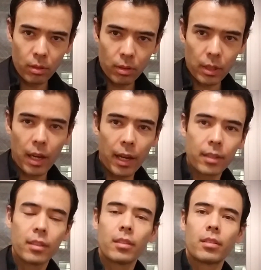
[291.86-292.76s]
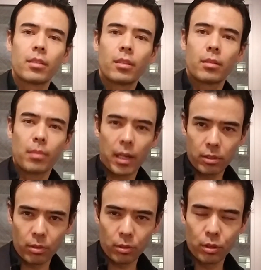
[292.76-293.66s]
が、まあ、
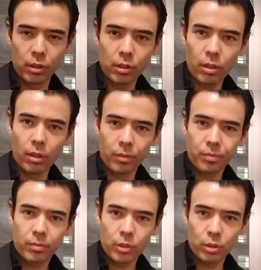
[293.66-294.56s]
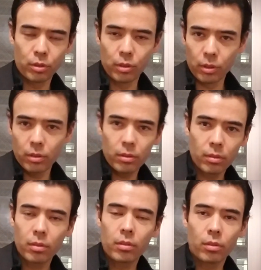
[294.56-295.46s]
その国の収入
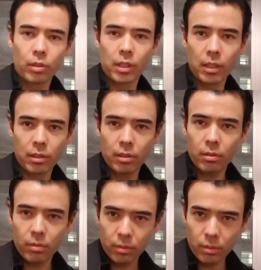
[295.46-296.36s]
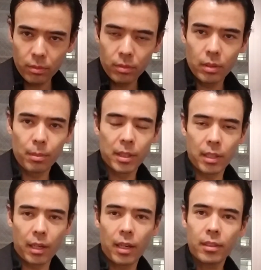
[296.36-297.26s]
の比率で見
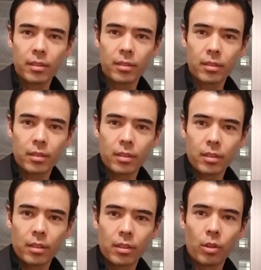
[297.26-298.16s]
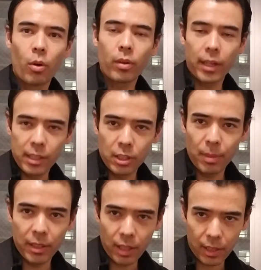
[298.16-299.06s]
たら日本が一
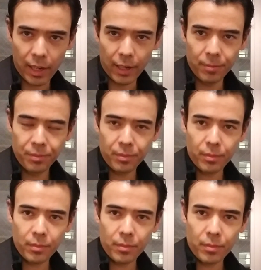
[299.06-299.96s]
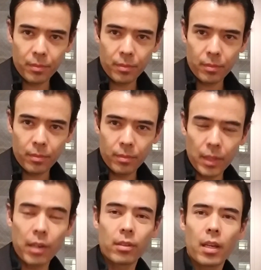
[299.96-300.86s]
番高い。
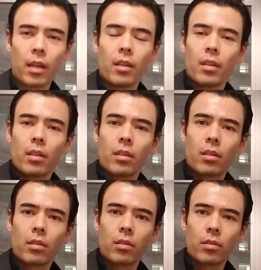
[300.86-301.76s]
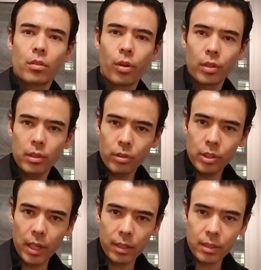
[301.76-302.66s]
なので国の
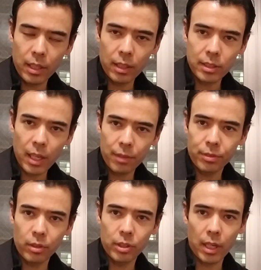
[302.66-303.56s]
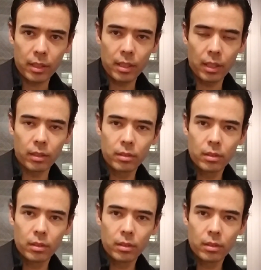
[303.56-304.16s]
借金、政府の借金